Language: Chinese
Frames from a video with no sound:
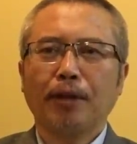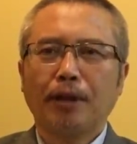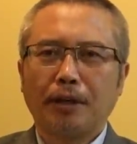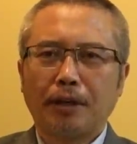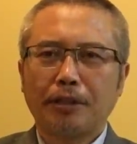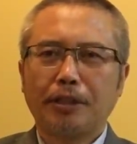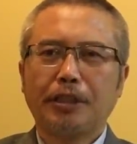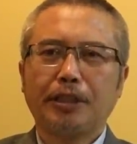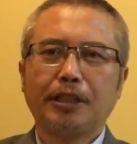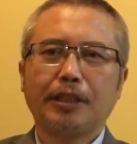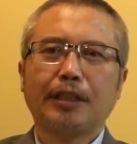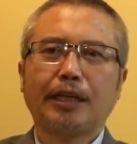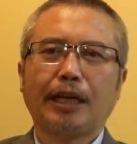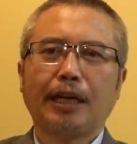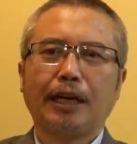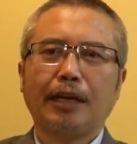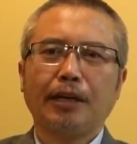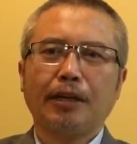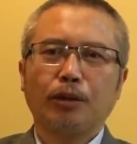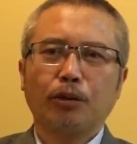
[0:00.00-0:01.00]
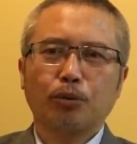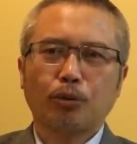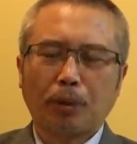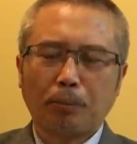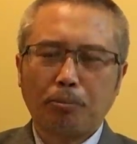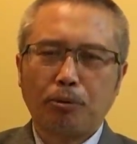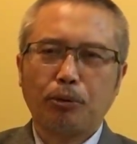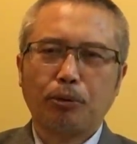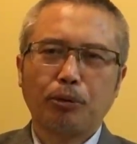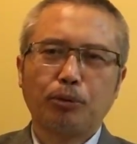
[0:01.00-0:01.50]
而且现在呢，
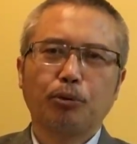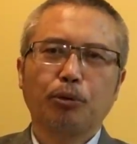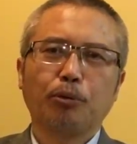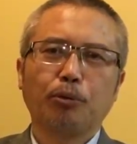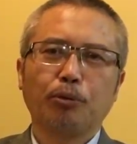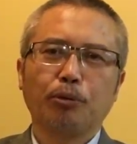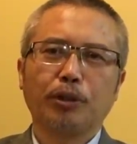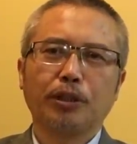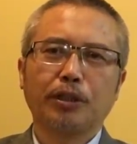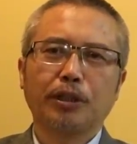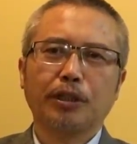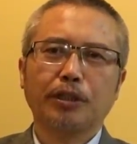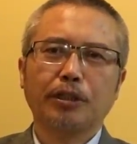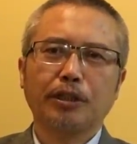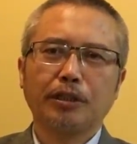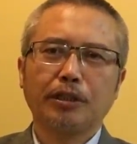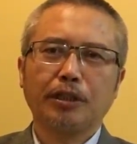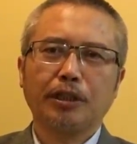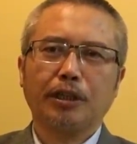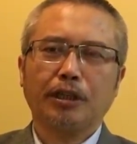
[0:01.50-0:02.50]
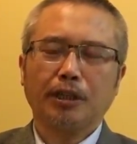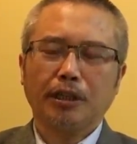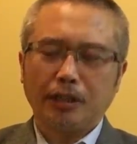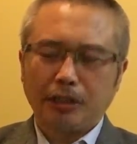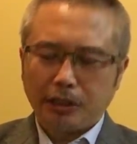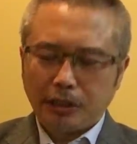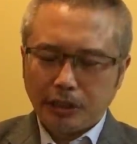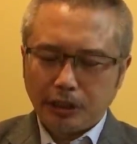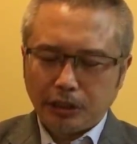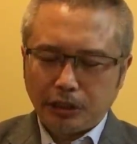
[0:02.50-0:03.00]
川普对中共的这个政策
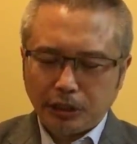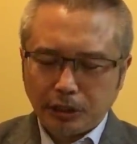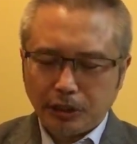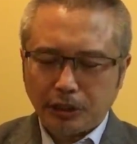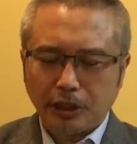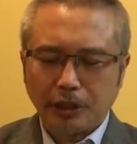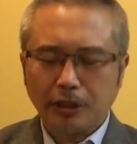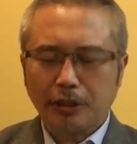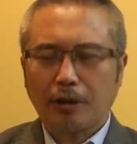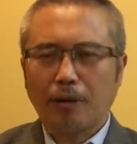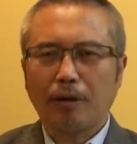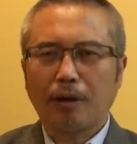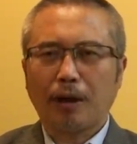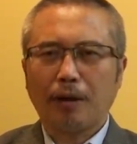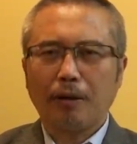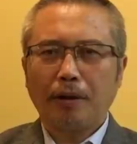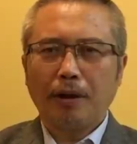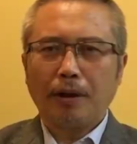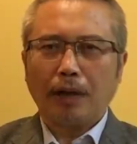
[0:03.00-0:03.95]
已经得到了